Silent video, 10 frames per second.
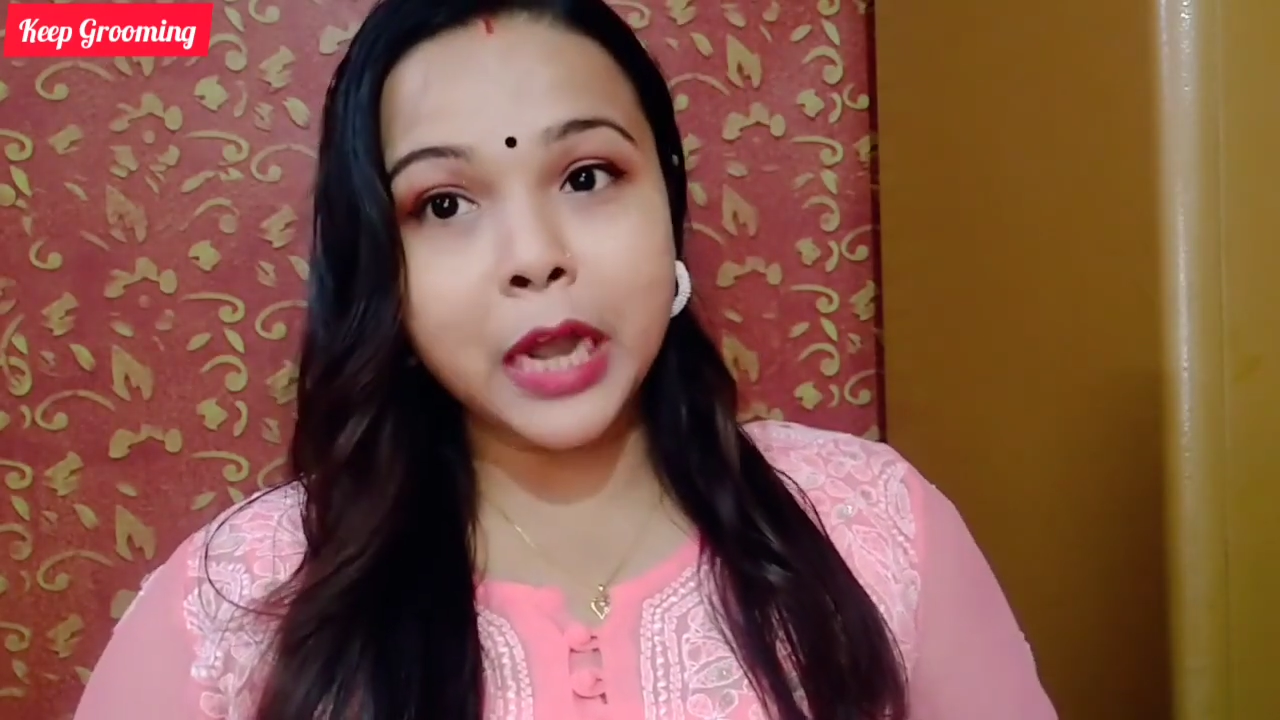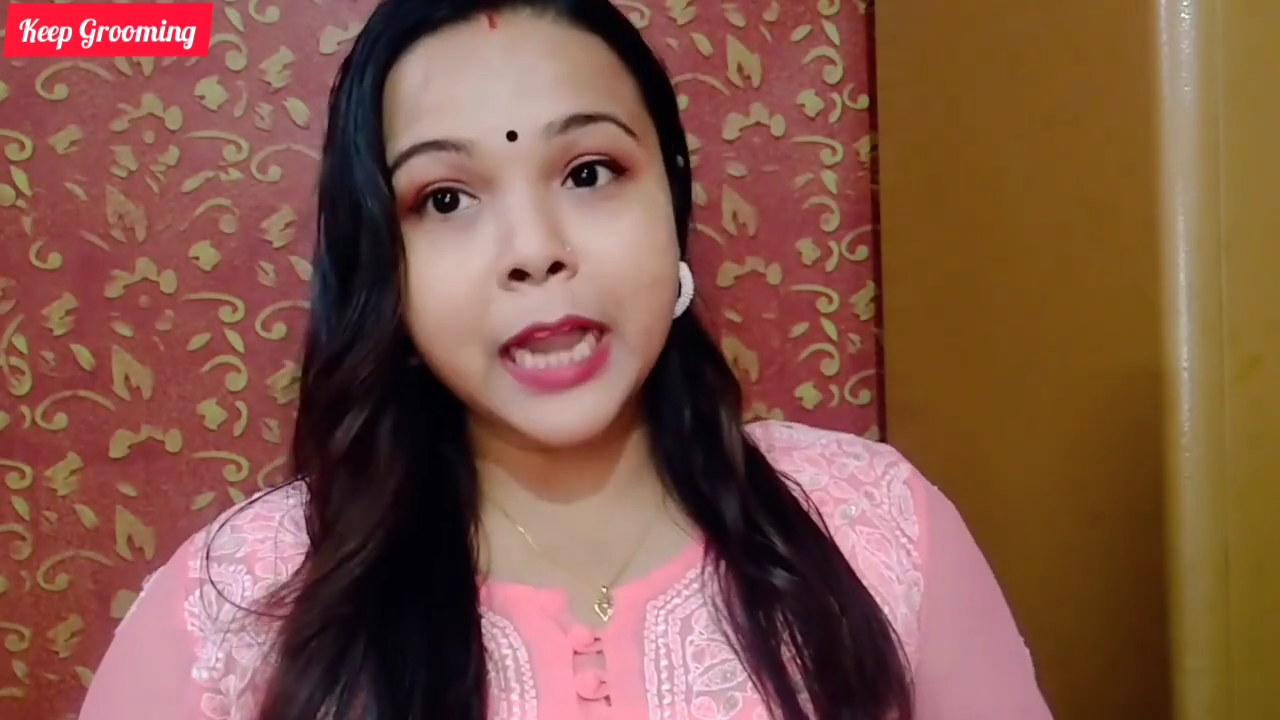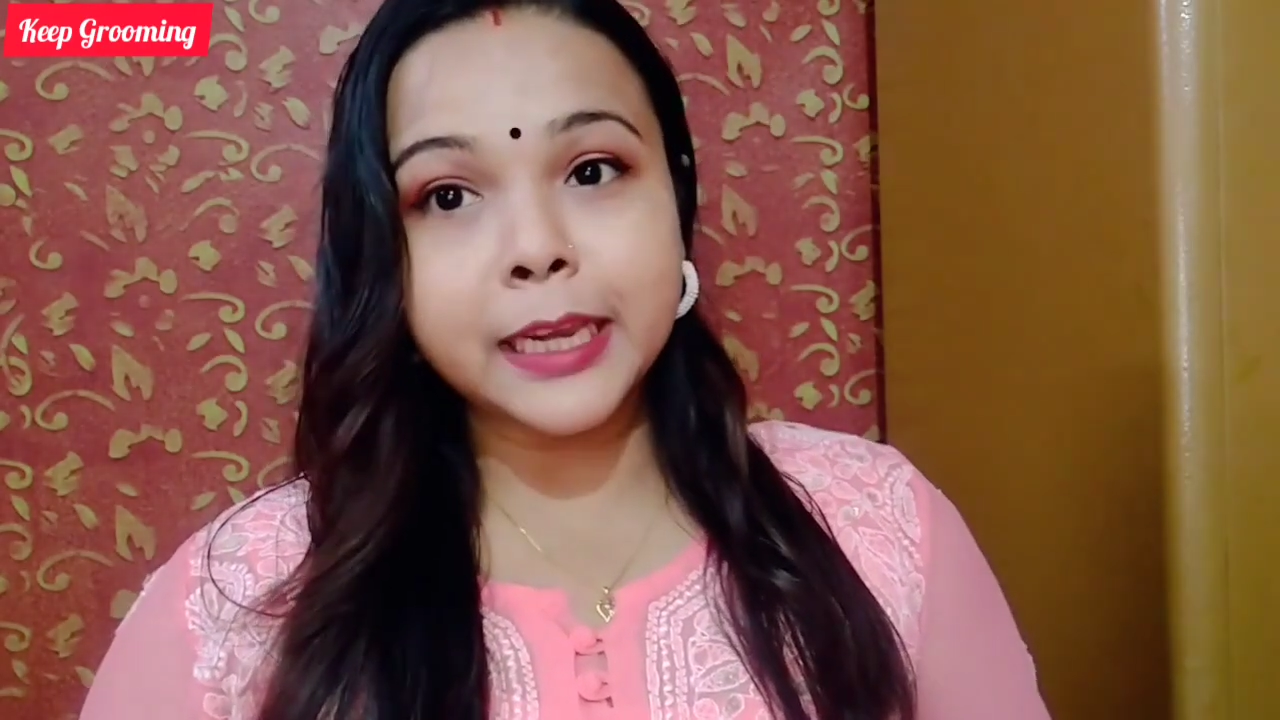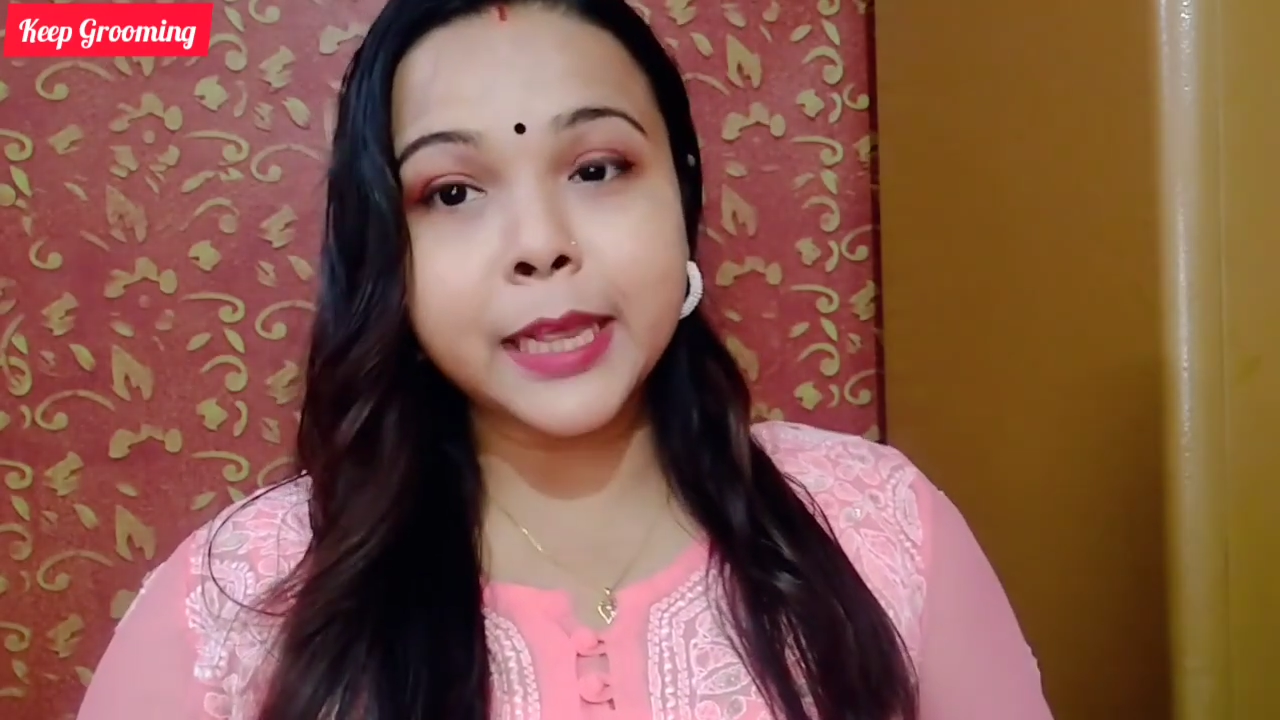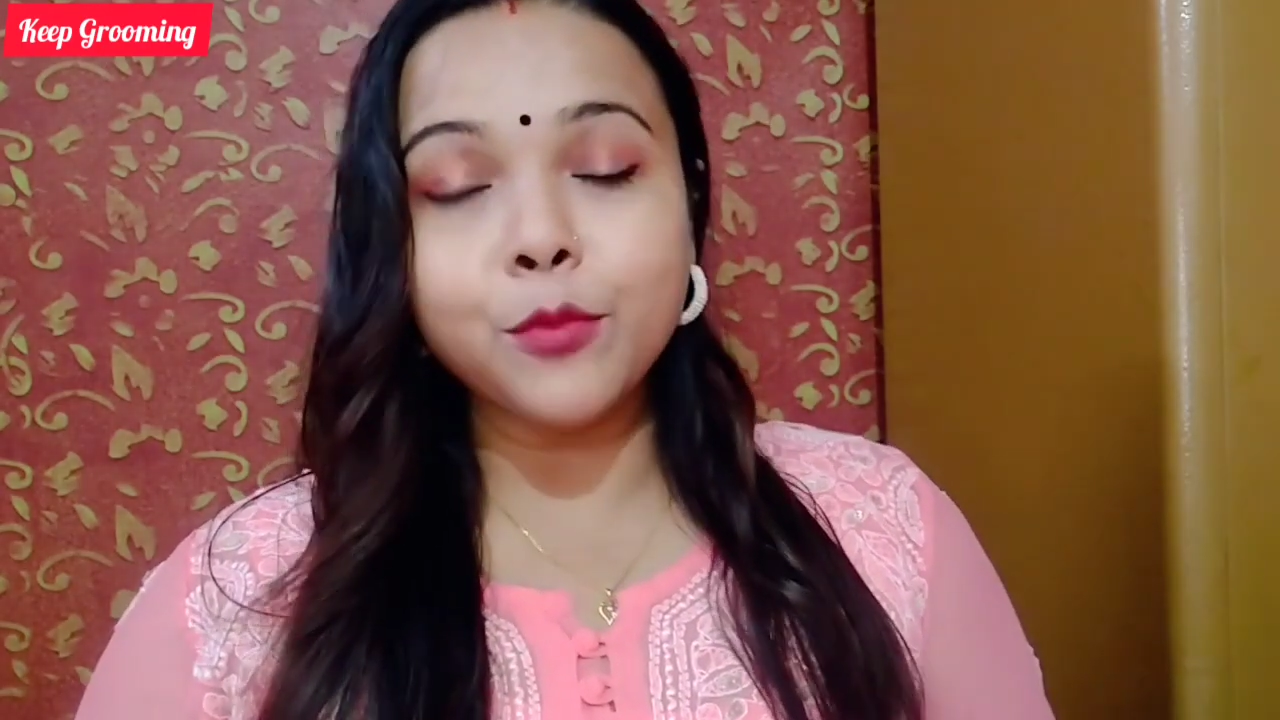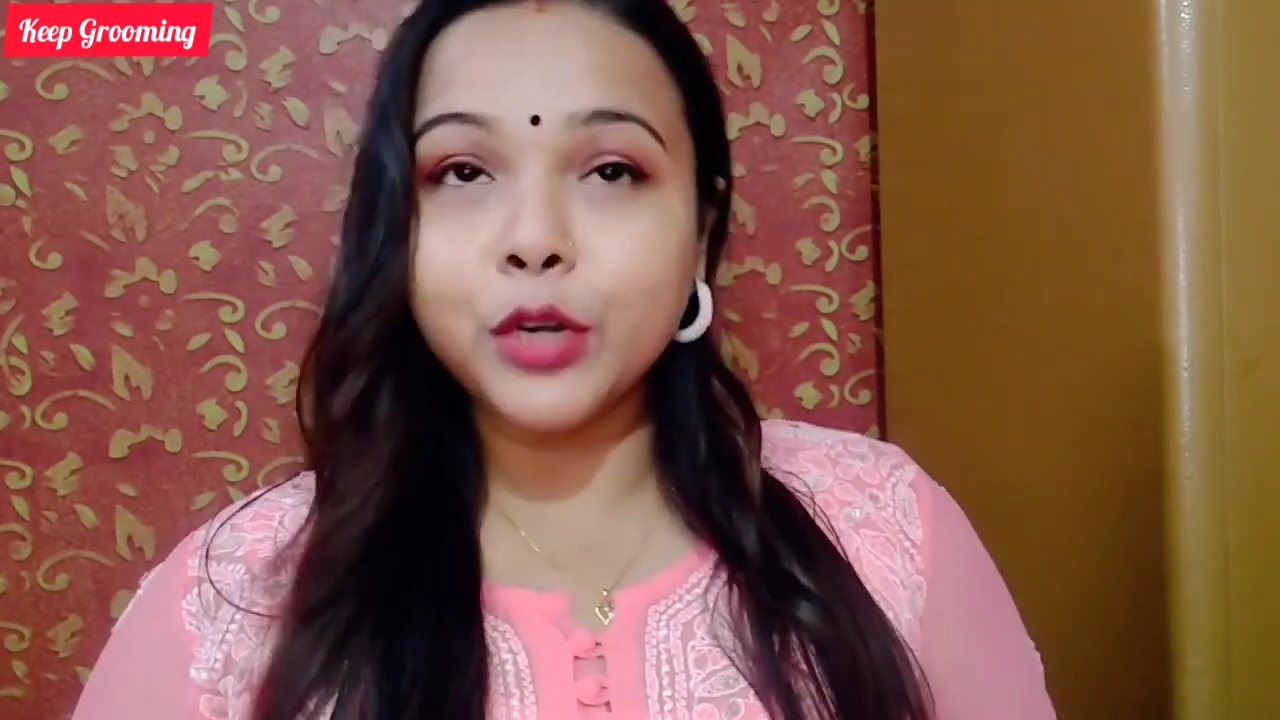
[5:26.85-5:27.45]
কালকে